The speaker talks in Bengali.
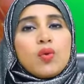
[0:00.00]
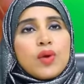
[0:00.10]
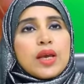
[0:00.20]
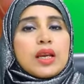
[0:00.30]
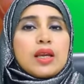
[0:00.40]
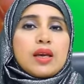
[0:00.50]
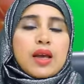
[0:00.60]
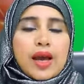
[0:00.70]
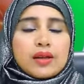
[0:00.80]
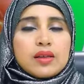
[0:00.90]
উইকলি
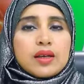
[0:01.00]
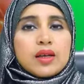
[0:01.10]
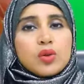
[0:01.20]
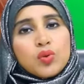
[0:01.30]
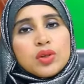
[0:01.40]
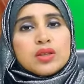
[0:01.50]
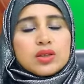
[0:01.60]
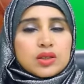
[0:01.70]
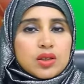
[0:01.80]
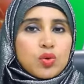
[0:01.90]
এক থেকে দুই দিন
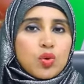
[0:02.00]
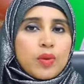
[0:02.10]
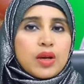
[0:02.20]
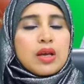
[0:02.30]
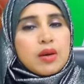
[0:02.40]
চেষ্টা করবেন